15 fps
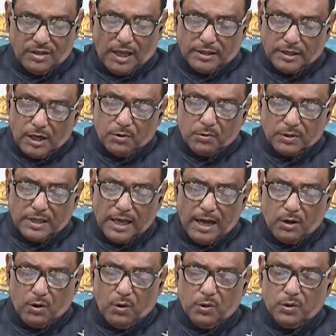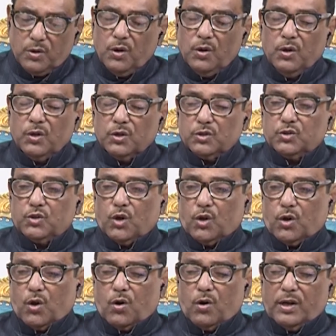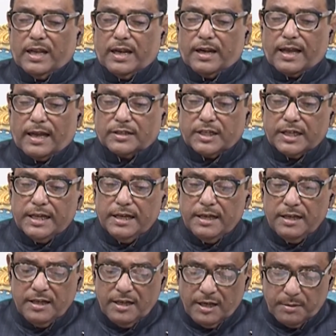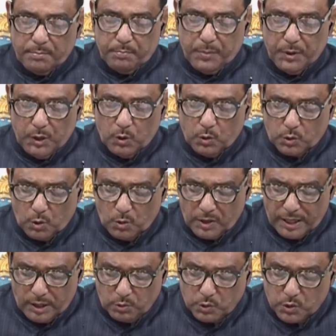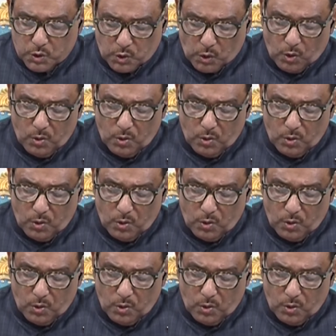তাদের কথা এখন জনগণের কাছে বিনোদনের উৎস